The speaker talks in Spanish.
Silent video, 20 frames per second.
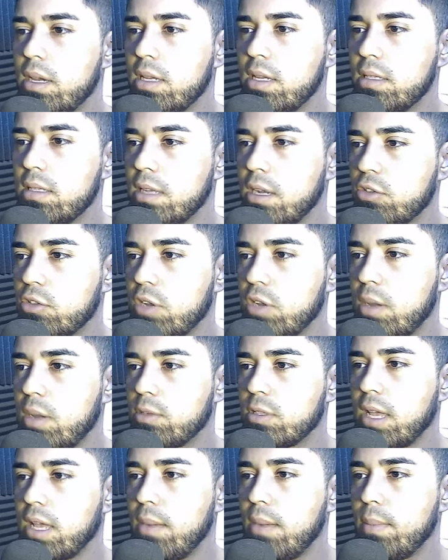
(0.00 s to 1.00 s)

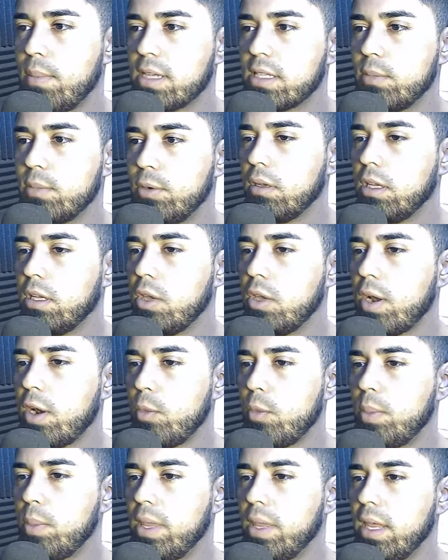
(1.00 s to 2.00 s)
seleccionamos el máximo y ahora nos
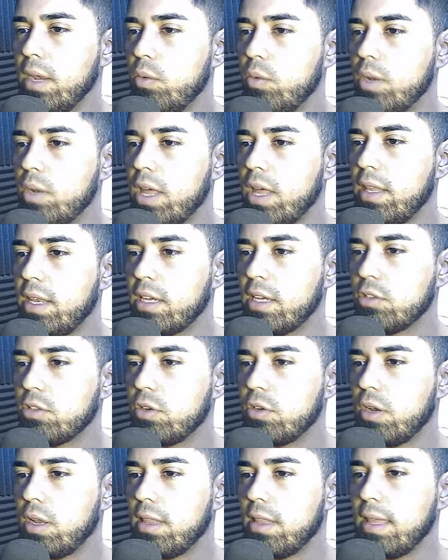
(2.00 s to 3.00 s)
piden una
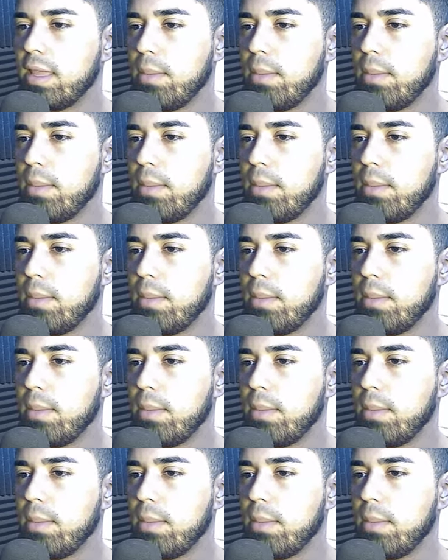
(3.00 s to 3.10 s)
dirección de